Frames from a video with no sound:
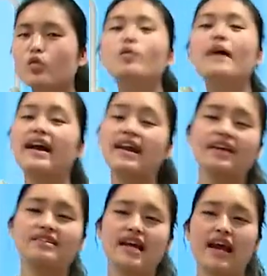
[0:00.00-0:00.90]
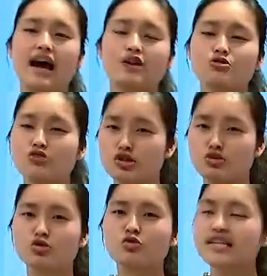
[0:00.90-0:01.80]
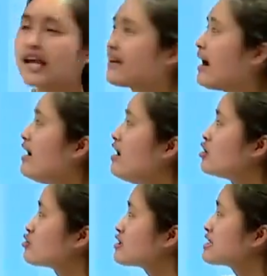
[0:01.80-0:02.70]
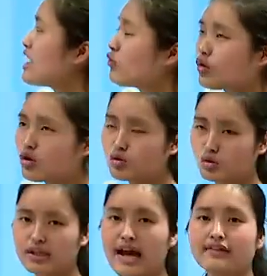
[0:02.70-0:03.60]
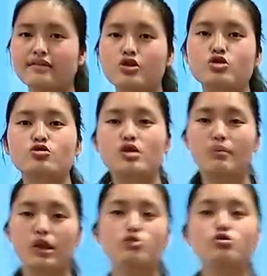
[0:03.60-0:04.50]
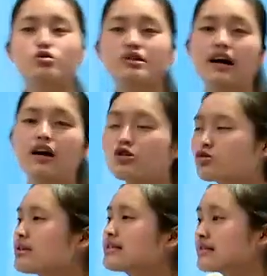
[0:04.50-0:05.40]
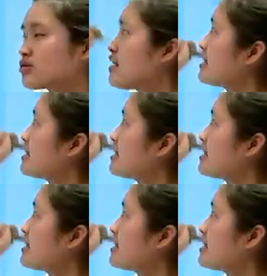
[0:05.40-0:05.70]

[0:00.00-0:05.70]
五百年前呀，就已经出现了，就是在我国古代的数学名著的《孙子